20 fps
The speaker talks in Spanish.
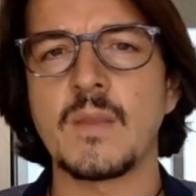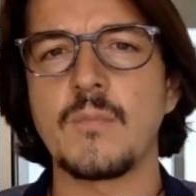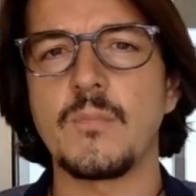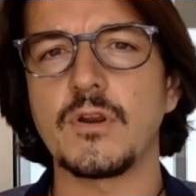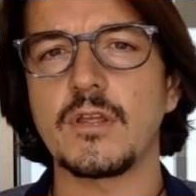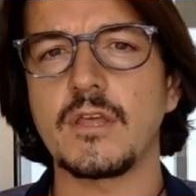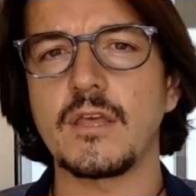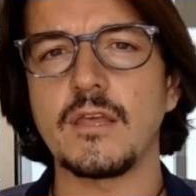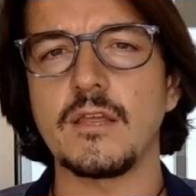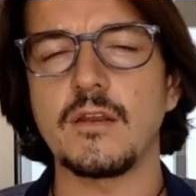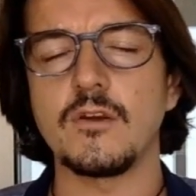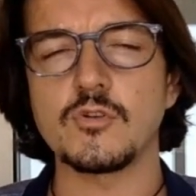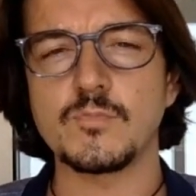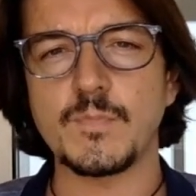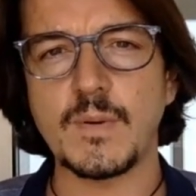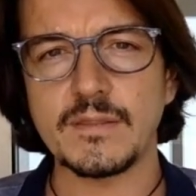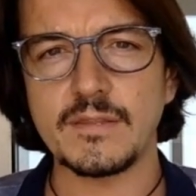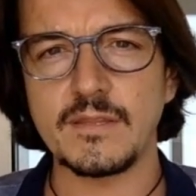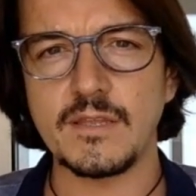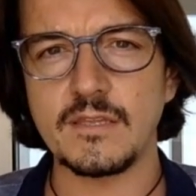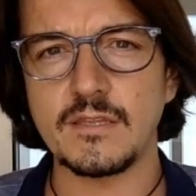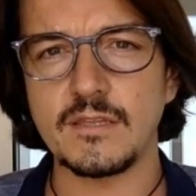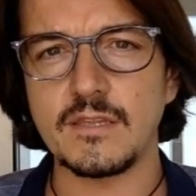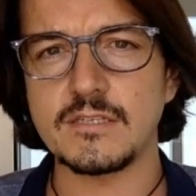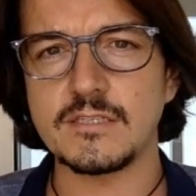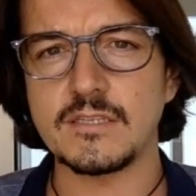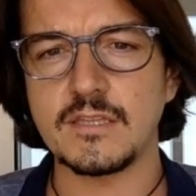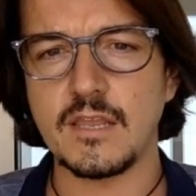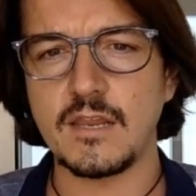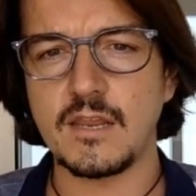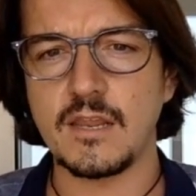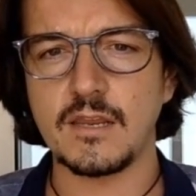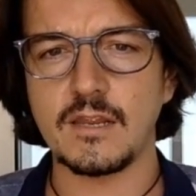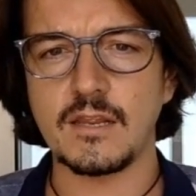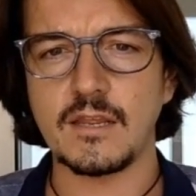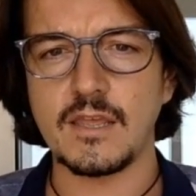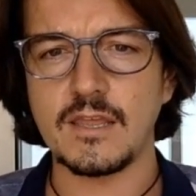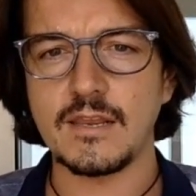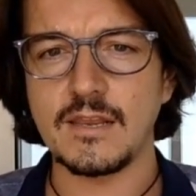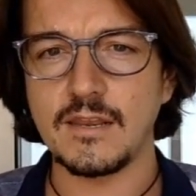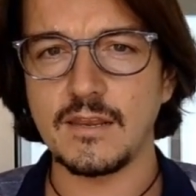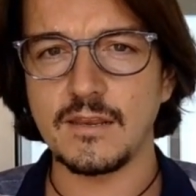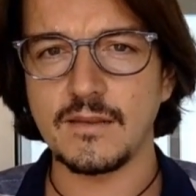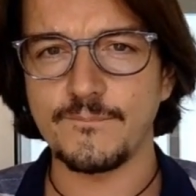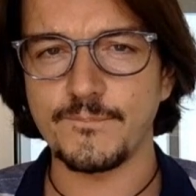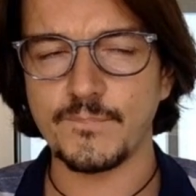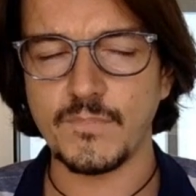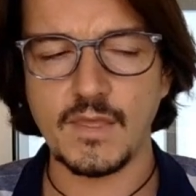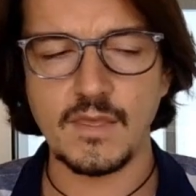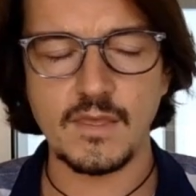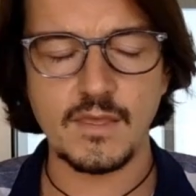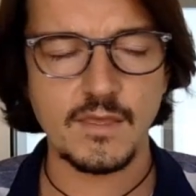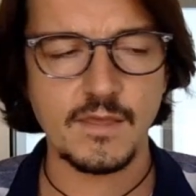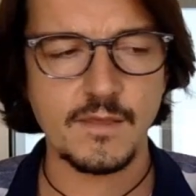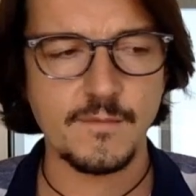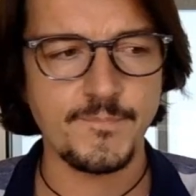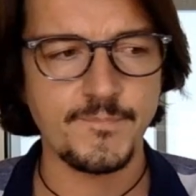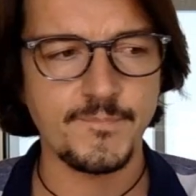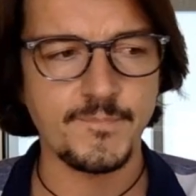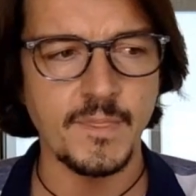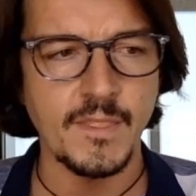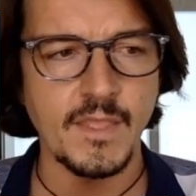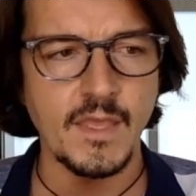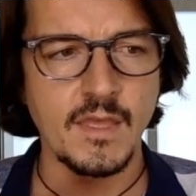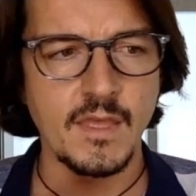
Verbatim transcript: porque los pacientes tienen que, em,